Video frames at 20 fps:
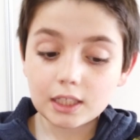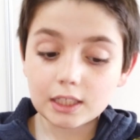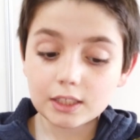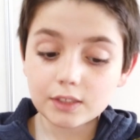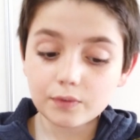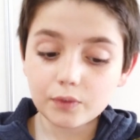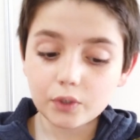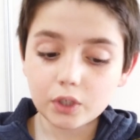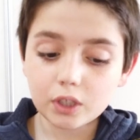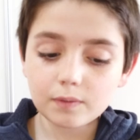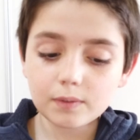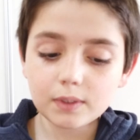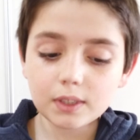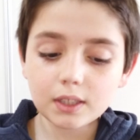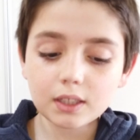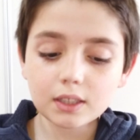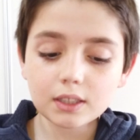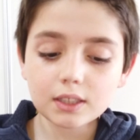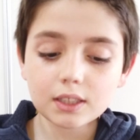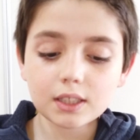Das wollen
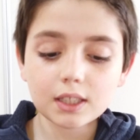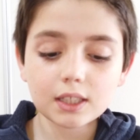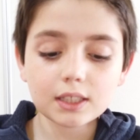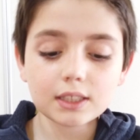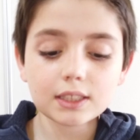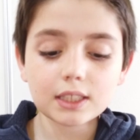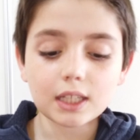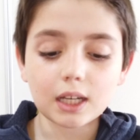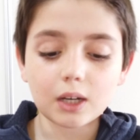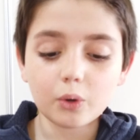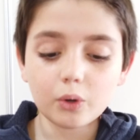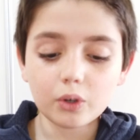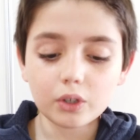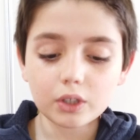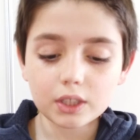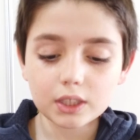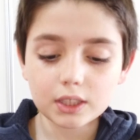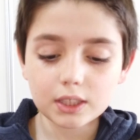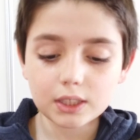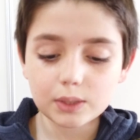wir jetzt auch
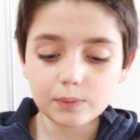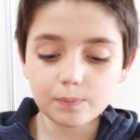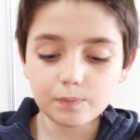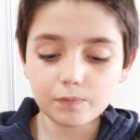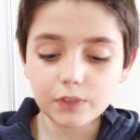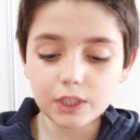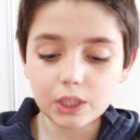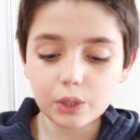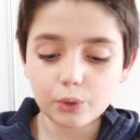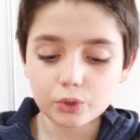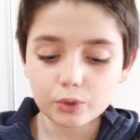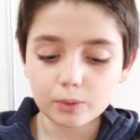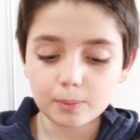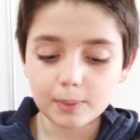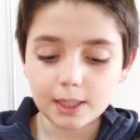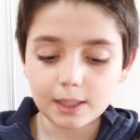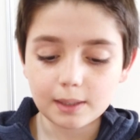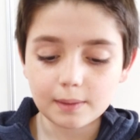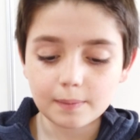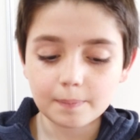in diesem Video so
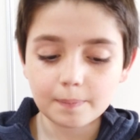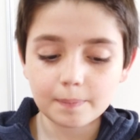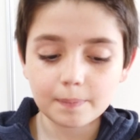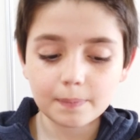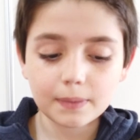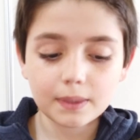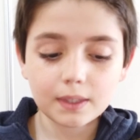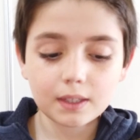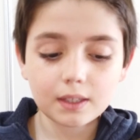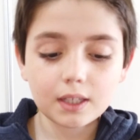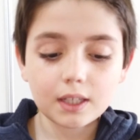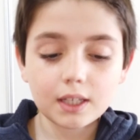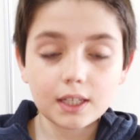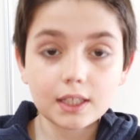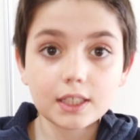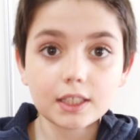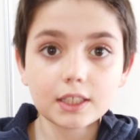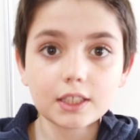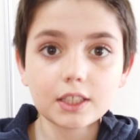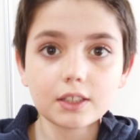machen.
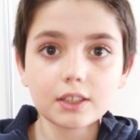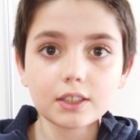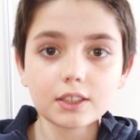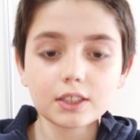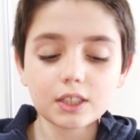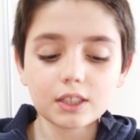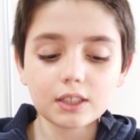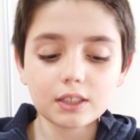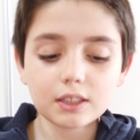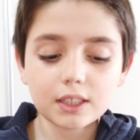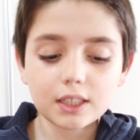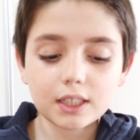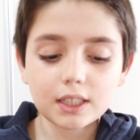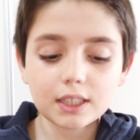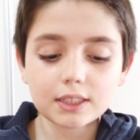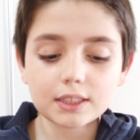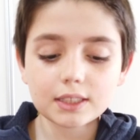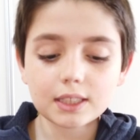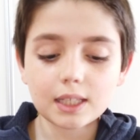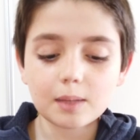Die Kirche
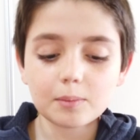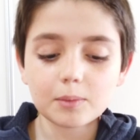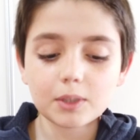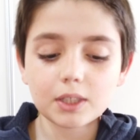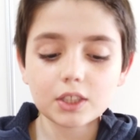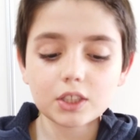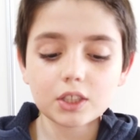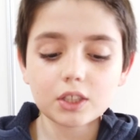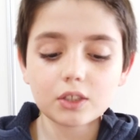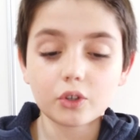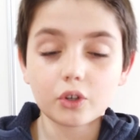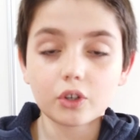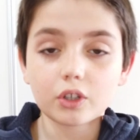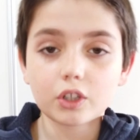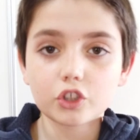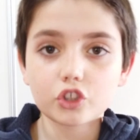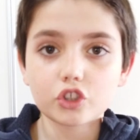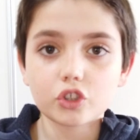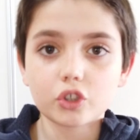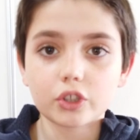ist nämlich noch
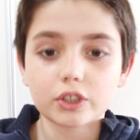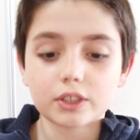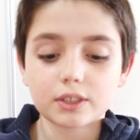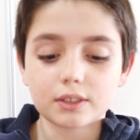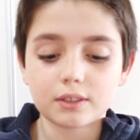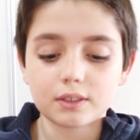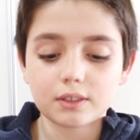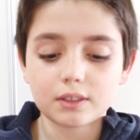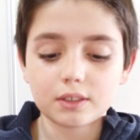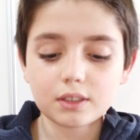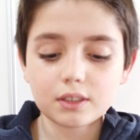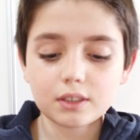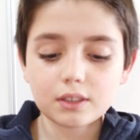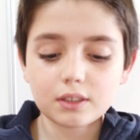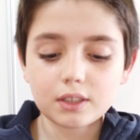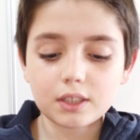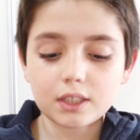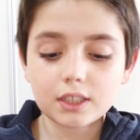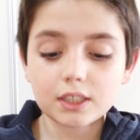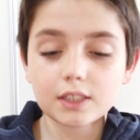geschlossen.
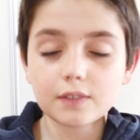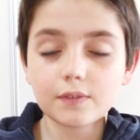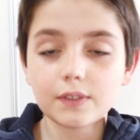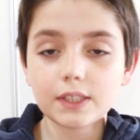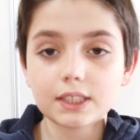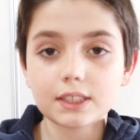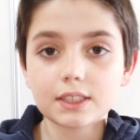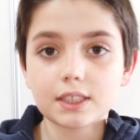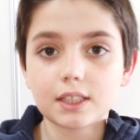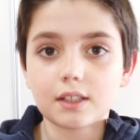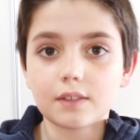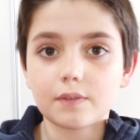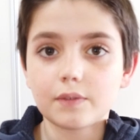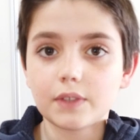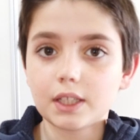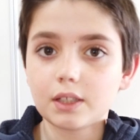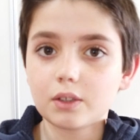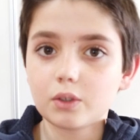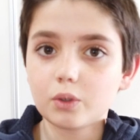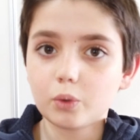Ihr wisst ja,
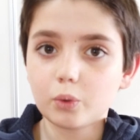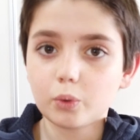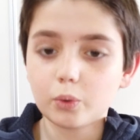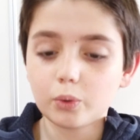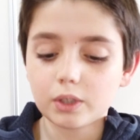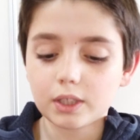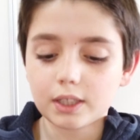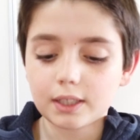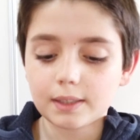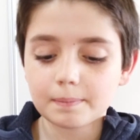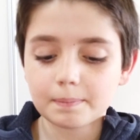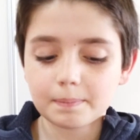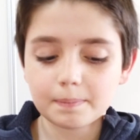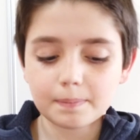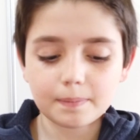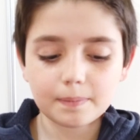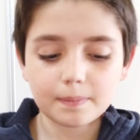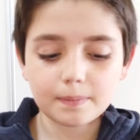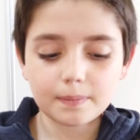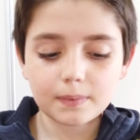wegen Corona.
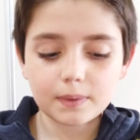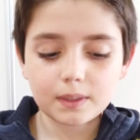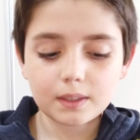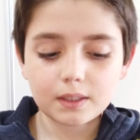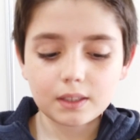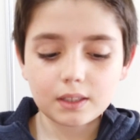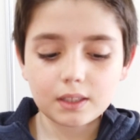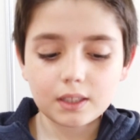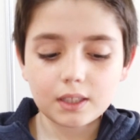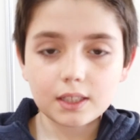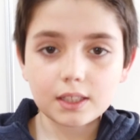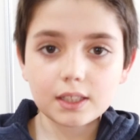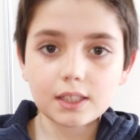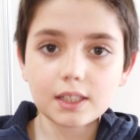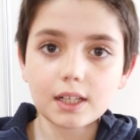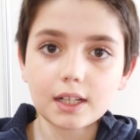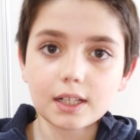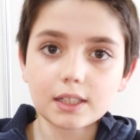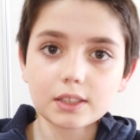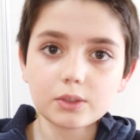
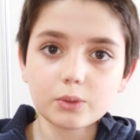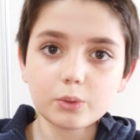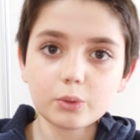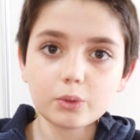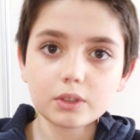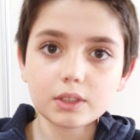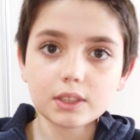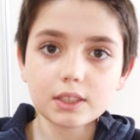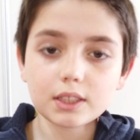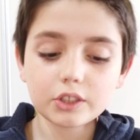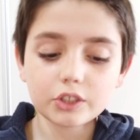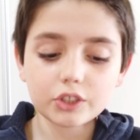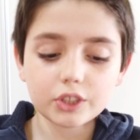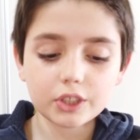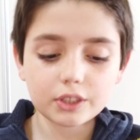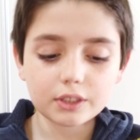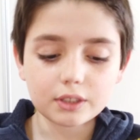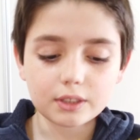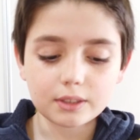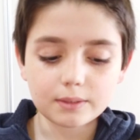Hier also die
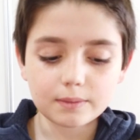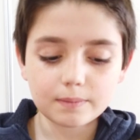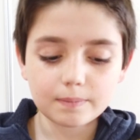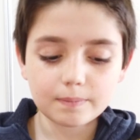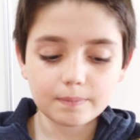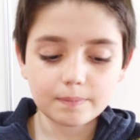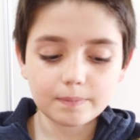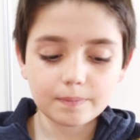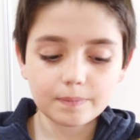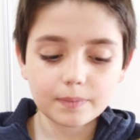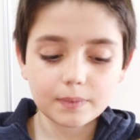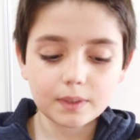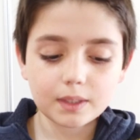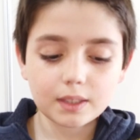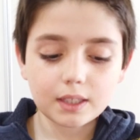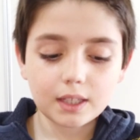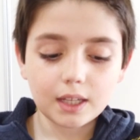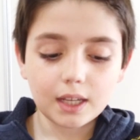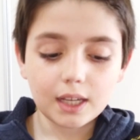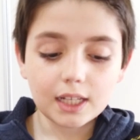Geschichte.
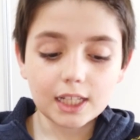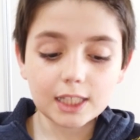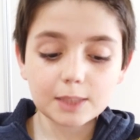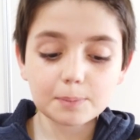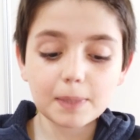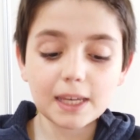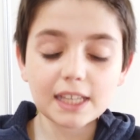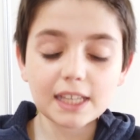Das